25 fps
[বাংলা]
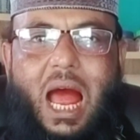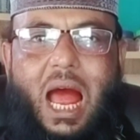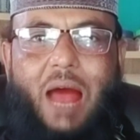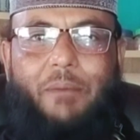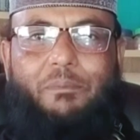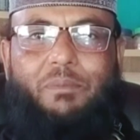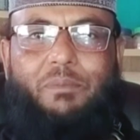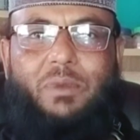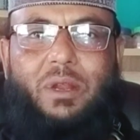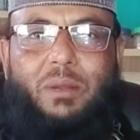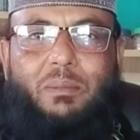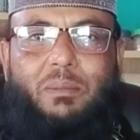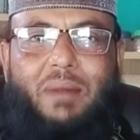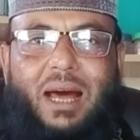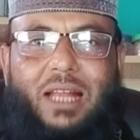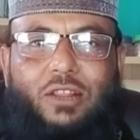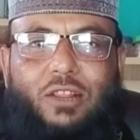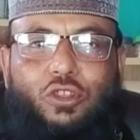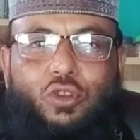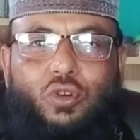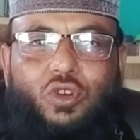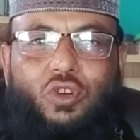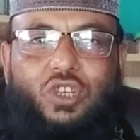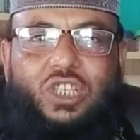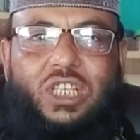আপনি
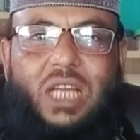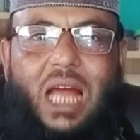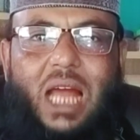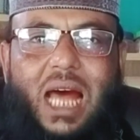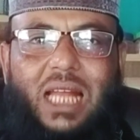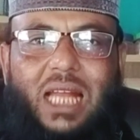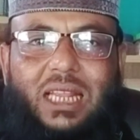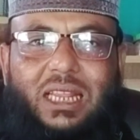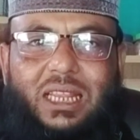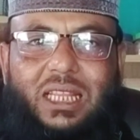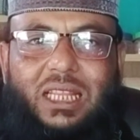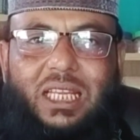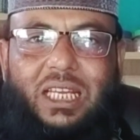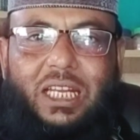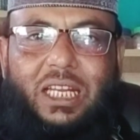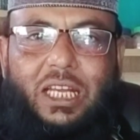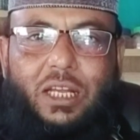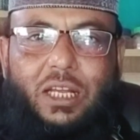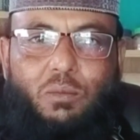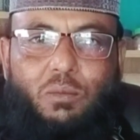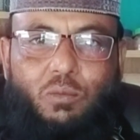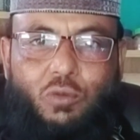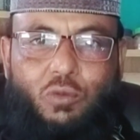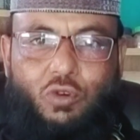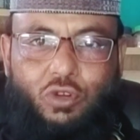মাত্র সাত
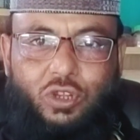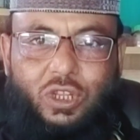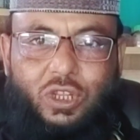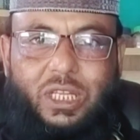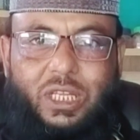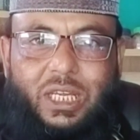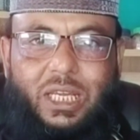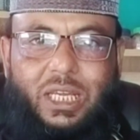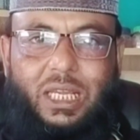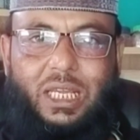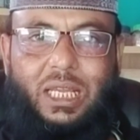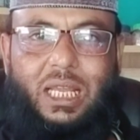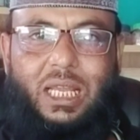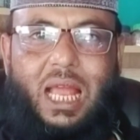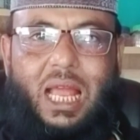দিনের মধ্যে